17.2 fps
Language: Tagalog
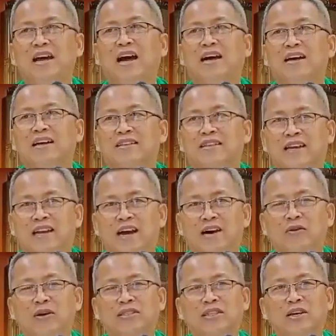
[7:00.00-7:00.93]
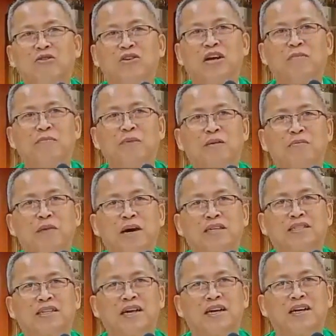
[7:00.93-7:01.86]
Ah, tanawa sa unang
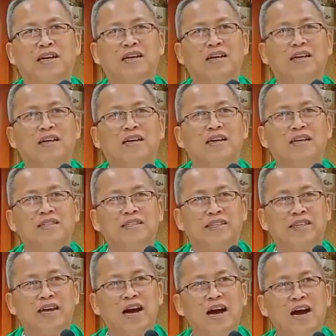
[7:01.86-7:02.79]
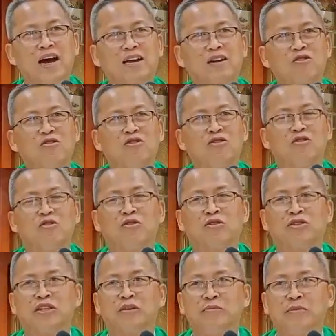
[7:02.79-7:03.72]
pagbasa, si Aaron
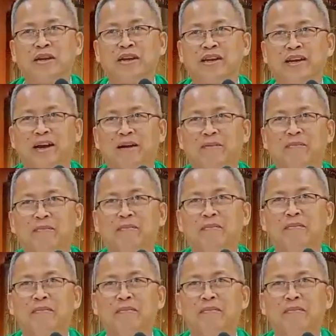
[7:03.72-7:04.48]
o si Miriam